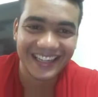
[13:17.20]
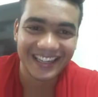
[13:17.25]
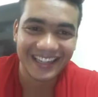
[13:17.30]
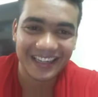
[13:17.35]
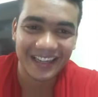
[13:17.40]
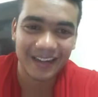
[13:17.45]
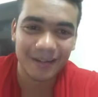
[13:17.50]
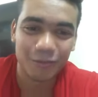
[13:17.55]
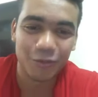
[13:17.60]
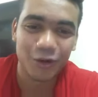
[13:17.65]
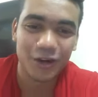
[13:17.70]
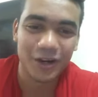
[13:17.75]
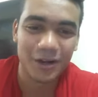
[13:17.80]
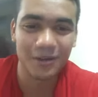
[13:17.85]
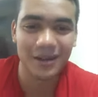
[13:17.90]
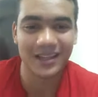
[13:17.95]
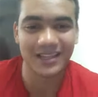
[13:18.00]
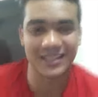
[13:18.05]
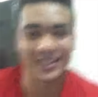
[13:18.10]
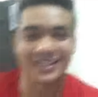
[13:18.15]
না মনির
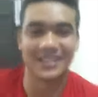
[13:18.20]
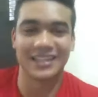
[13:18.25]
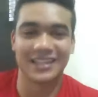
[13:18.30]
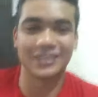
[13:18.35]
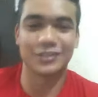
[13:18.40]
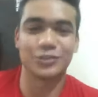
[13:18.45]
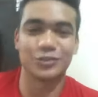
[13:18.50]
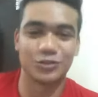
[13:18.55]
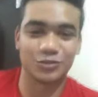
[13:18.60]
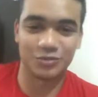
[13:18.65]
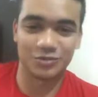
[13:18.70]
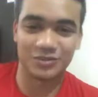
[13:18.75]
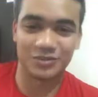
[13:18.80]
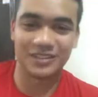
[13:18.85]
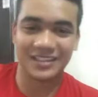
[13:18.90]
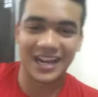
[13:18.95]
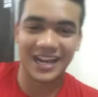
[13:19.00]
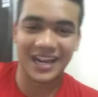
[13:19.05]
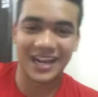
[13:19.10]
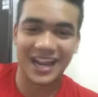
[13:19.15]
ভাই একটু
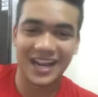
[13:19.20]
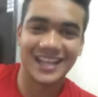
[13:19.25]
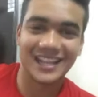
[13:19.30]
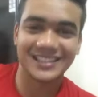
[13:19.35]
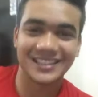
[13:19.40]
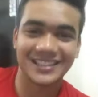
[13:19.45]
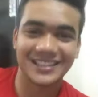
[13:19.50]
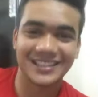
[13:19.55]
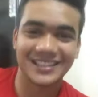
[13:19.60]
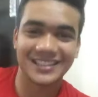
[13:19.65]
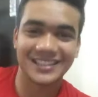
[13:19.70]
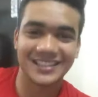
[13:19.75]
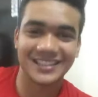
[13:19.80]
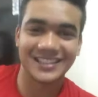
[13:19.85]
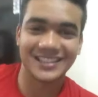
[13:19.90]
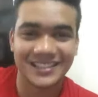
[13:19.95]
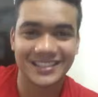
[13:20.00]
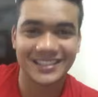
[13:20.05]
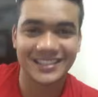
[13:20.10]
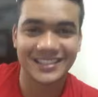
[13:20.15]
রানিং এক্সারসাইজটা